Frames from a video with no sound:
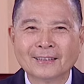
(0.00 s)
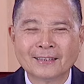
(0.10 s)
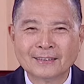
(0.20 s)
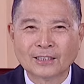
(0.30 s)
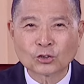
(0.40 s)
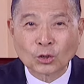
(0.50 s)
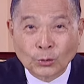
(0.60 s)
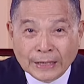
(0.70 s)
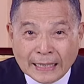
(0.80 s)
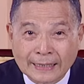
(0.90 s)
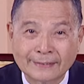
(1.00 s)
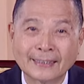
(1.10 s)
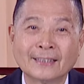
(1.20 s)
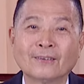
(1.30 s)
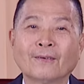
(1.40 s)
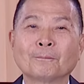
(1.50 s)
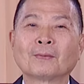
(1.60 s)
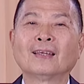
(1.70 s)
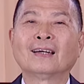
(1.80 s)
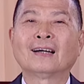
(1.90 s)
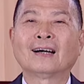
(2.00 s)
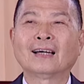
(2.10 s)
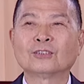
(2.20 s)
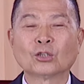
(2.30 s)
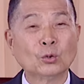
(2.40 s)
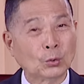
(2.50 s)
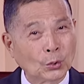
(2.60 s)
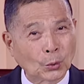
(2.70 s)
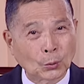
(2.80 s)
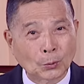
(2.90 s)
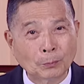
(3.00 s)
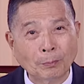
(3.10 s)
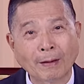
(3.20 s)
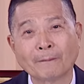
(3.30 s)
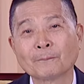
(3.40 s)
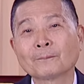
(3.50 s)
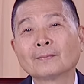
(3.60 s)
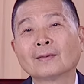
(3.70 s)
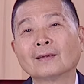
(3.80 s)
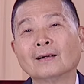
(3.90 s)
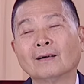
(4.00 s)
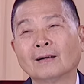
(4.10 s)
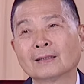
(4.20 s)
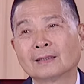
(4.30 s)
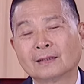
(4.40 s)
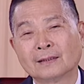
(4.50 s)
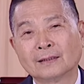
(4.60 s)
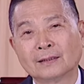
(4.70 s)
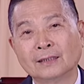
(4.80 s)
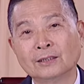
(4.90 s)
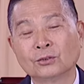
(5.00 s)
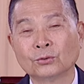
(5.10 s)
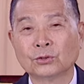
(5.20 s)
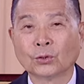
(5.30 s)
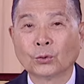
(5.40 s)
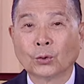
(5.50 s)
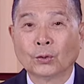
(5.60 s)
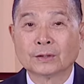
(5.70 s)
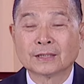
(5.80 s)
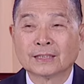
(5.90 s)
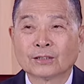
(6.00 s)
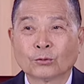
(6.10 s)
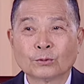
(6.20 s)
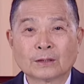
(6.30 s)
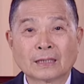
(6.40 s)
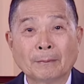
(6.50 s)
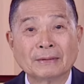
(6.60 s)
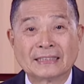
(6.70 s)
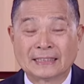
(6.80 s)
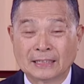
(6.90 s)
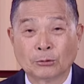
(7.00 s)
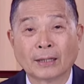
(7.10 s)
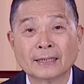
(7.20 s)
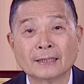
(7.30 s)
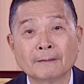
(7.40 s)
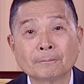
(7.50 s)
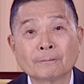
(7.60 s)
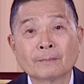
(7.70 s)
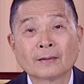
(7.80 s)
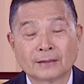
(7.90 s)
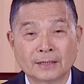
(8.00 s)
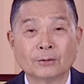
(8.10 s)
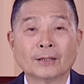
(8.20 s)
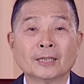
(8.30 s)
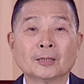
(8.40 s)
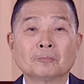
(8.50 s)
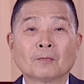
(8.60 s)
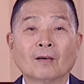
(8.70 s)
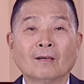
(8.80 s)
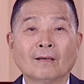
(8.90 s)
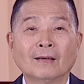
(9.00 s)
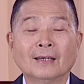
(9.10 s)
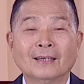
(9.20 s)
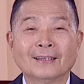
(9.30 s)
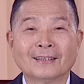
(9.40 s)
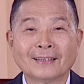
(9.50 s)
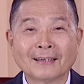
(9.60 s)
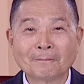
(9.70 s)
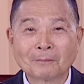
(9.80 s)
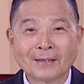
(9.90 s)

也算很可怜哦。爱生很有福报，好啊！踢足球、游泳这些通，他们喜欢的，喜欢的，哈。那